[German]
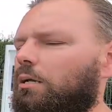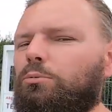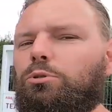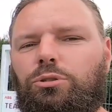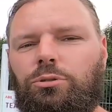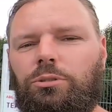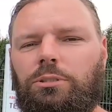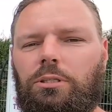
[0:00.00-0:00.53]
halbe
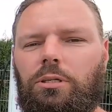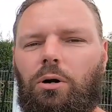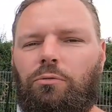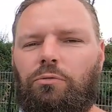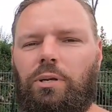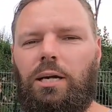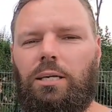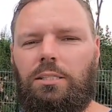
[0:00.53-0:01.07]
Stunde
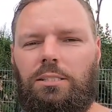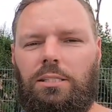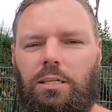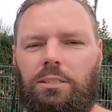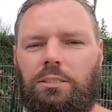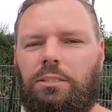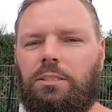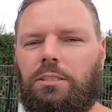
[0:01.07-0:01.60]

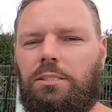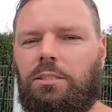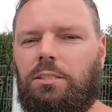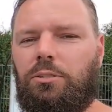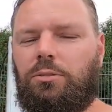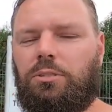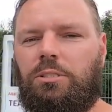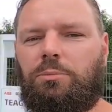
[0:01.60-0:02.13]
Aufladezeit hier. Das geht
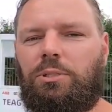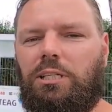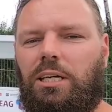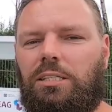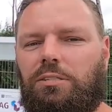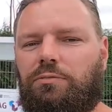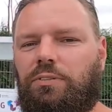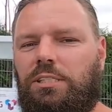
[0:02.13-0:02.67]
also ziemlich
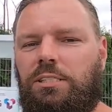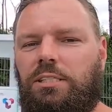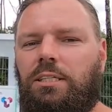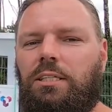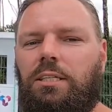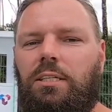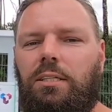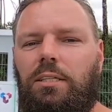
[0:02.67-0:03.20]
ratzefatz.
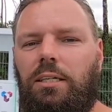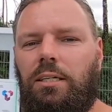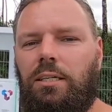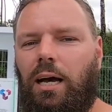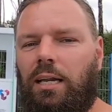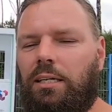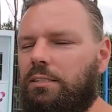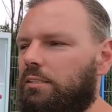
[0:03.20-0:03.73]
Äh,
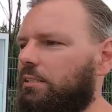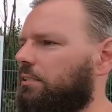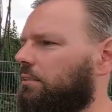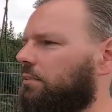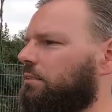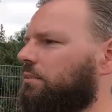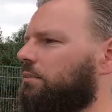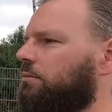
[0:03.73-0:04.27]
alle die
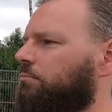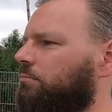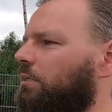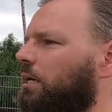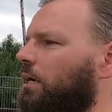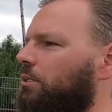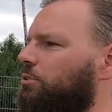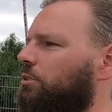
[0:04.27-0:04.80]
ähm,
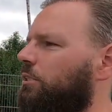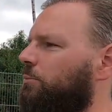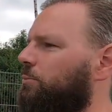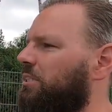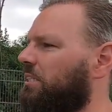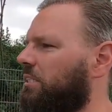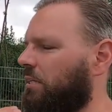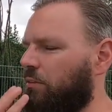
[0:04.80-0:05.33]
Ladesäulen, die ich
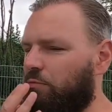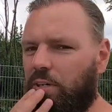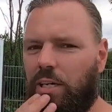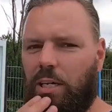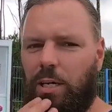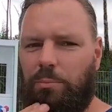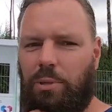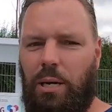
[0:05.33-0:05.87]
bis jetzt
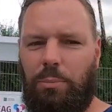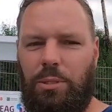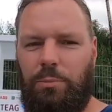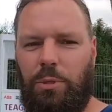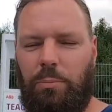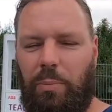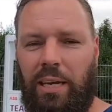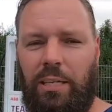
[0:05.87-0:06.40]
angefahren habe, habe ich
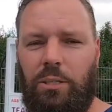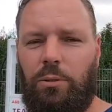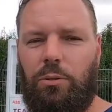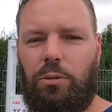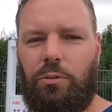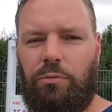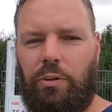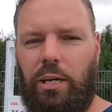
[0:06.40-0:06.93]
mit
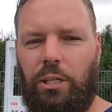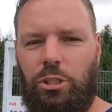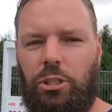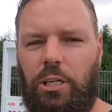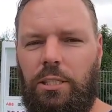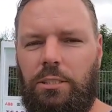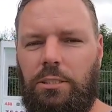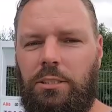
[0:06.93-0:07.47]
Maingau äh,
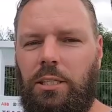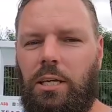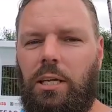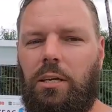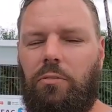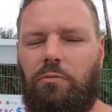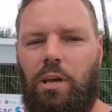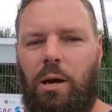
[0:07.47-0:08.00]
freigeschaltet.
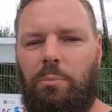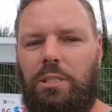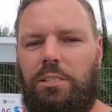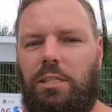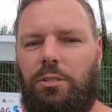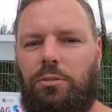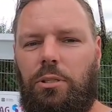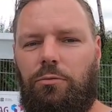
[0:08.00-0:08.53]
Wir haben jetzt
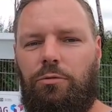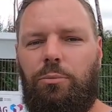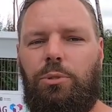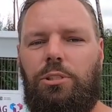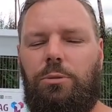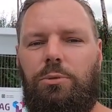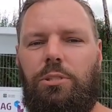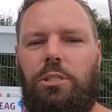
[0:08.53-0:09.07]

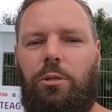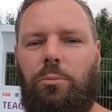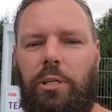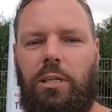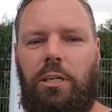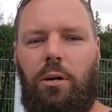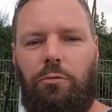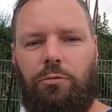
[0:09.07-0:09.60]
675
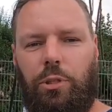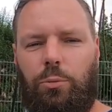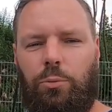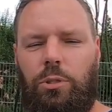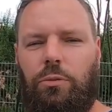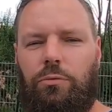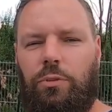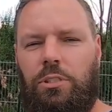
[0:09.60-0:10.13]
Kilometer auf der
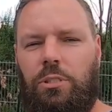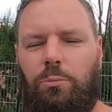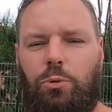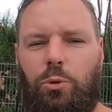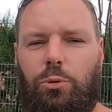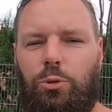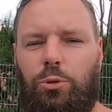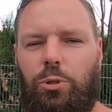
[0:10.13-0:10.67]
Uhr auf unserem
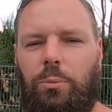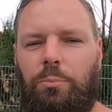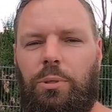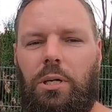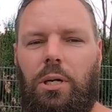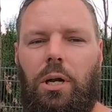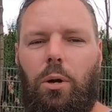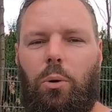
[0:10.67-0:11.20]
Roadtrip
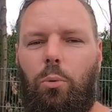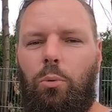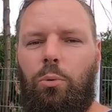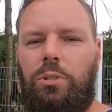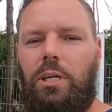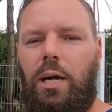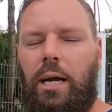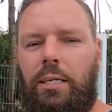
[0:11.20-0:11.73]

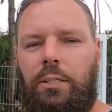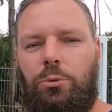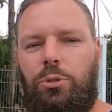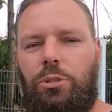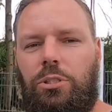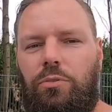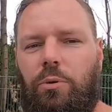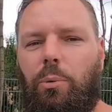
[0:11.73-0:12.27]
und einen
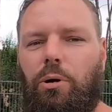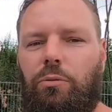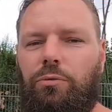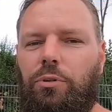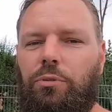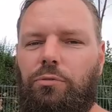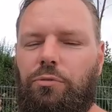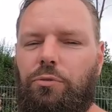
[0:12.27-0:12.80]
Durchschnittsverbrauch
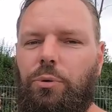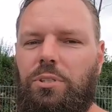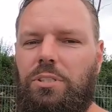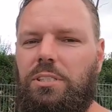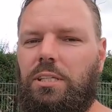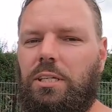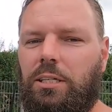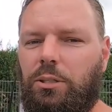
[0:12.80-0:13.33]
von
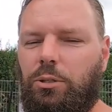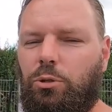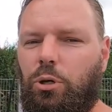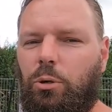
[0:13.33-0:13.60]
14,7